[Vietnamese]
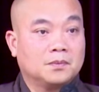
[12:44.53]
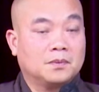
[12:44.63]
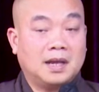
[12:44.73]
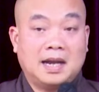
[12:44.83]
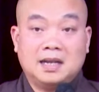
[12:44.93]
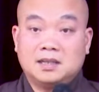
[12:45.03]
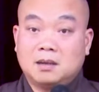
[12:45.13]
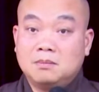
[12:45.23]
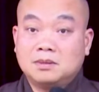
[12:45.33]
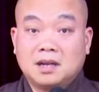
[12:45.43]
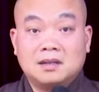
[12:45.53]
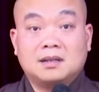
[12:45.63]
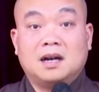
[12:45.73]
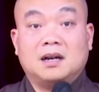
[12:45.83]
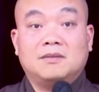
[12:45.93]
Ngài sống
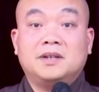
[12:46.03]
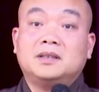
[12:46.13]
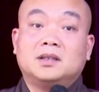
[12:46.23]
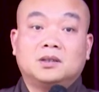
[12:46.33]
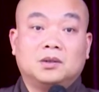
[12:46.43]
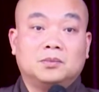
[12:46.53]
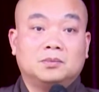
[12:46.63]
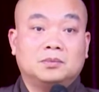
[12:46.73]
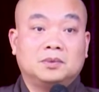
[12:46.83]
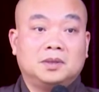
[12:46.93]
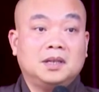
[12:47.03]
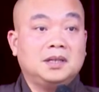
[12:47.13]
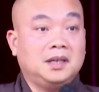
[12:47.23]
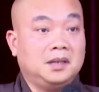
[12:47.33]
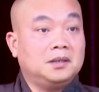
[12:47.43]
thân cận với Đức Thế Tôn Những
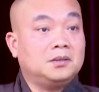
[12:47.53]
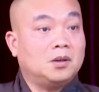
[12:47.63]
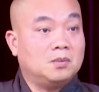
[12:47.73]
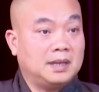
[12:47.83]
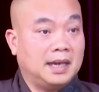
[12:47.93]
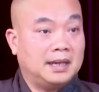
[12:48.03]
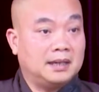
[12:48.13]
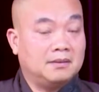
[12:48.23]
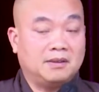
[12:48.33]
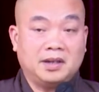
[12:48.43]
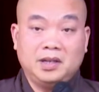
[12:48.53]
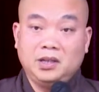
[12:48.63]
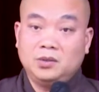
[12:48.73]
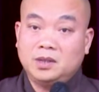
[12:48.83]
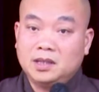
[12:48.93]
gì Đức Thế Tôn dạy và
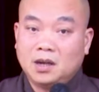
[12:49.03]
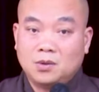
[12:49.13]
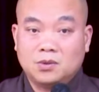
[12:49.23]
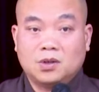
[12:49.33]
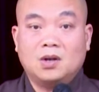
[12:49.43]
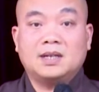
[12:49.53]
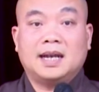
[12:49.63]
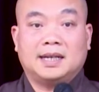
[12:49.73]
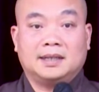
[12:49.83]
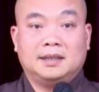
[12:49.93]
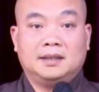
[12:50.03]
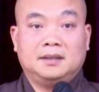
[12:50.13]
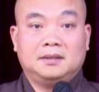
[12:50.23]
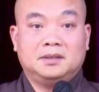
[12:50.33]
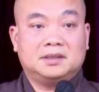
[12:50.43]
hiểu đến đâu rõ ràng
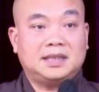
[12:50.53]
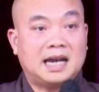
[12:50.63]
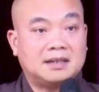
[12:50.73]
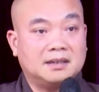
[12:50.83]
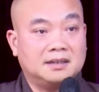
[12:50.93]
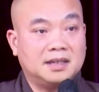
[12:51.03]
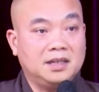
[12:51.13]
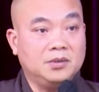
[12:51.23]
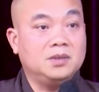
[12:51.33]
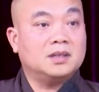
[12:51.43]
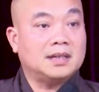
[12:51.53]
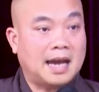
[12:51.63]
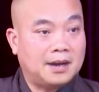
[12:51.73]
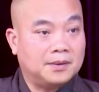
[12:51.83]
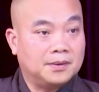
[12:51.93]
Được xác định cái hiểu như thế
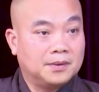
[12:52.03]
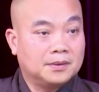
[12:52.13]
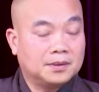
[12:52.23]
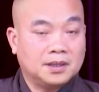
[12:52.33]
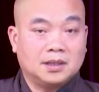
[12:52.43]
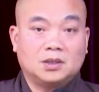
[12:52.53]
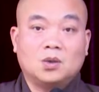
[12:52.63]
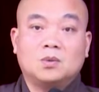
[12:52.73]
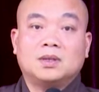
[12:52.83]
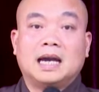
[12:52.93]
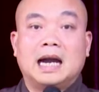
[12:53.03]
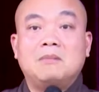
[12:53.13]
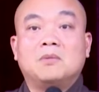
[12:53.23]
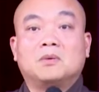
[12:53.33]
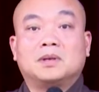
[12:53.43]
nào Thì tôn giả
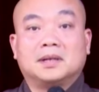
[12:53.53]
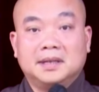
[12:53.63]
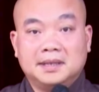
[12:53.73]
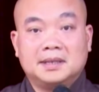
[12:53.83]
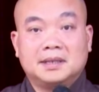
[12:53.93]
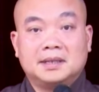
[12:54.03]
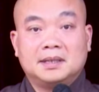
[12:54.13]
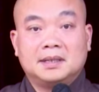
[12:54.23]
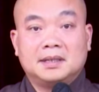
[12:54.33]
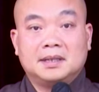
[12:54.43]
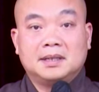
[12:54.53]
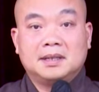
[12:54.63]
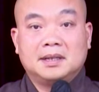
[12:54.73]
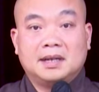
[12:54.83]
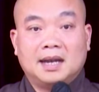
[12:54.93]
một kiền liên
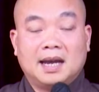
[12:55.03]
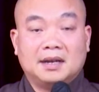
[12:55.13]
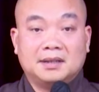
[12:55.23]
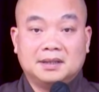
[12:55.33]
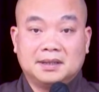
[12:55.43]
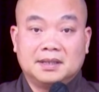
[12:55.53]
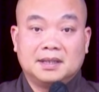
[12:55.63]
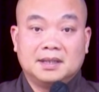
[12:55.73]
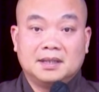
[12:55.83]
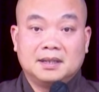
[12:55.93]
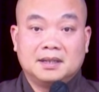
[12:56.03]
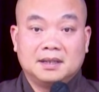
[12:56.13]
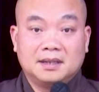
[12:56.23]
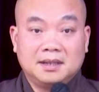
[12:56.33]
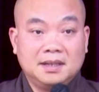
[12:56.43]
Là người
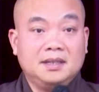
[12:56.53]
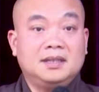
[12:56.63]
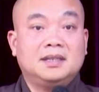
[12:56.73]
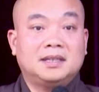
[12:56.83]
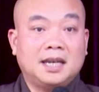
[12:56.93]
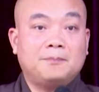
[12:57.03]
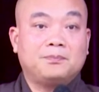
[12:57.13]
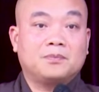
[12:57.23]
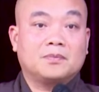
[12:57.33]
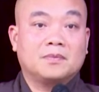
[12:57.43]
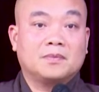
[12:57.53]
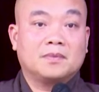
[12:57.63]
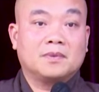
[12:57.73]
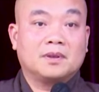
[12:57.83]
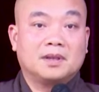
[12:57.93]
ghi chép
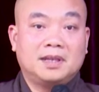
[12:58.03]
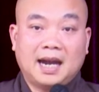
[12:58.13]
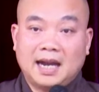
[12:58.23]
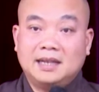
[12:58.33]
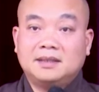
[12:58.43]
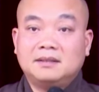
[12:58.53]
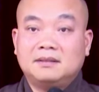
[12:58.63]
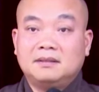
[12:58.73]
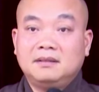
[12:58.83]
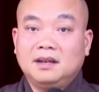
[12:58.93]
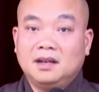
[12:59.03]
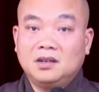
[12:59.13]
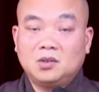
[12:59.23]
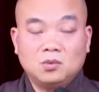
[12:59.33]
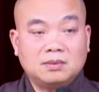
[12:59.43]
giải thích để
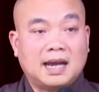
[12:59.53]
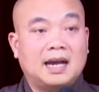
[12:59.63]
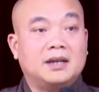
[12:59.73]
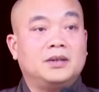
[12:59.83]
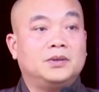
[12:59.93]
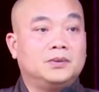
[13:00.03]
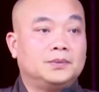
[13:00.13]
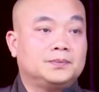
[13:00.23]
chúng ta hiểu